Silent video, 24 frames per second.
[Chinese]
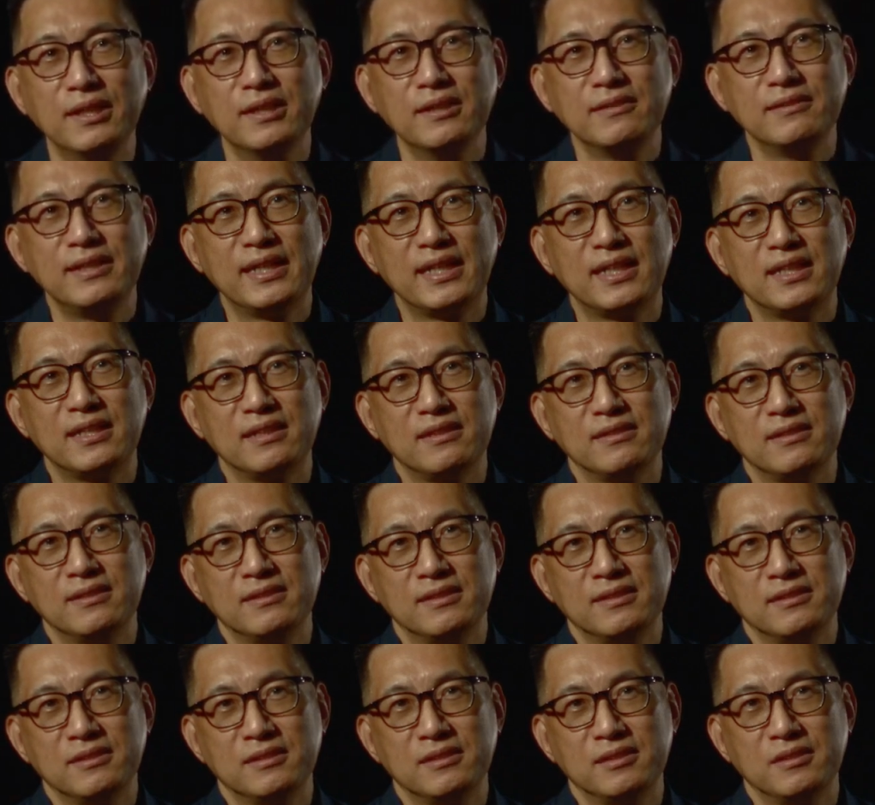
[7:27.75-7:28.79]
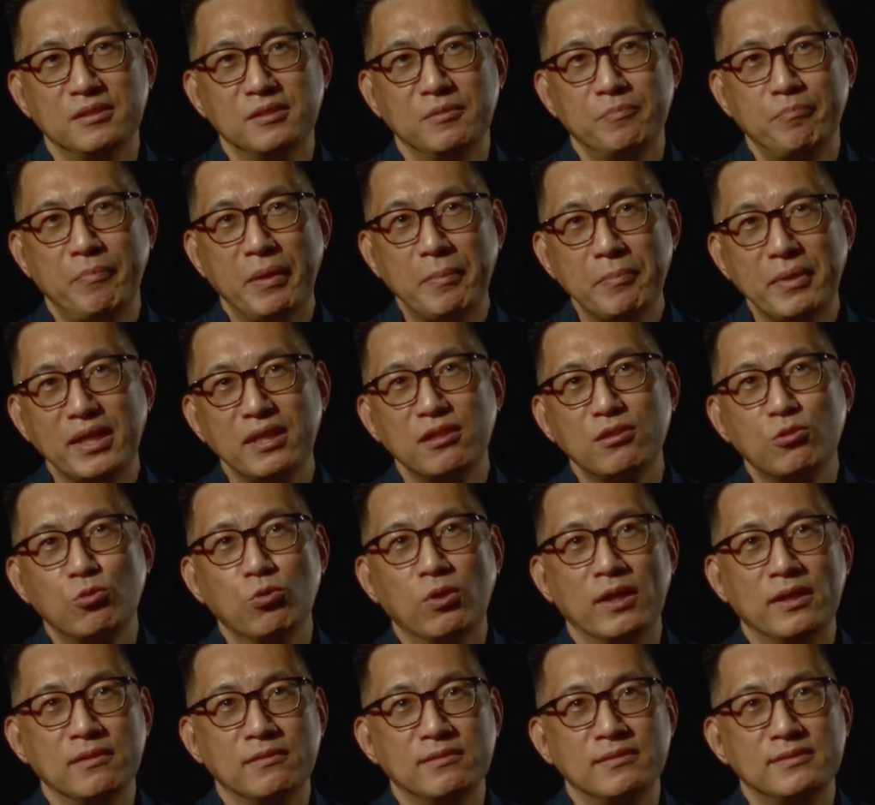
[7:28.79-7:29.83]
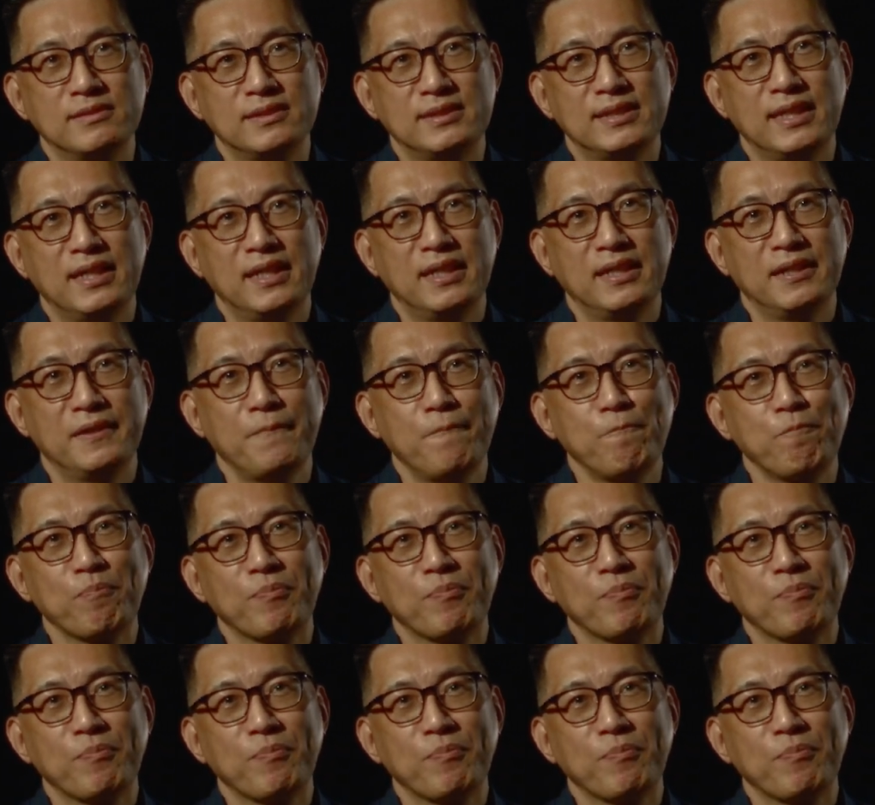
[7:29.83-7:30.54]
那呃，北美馆在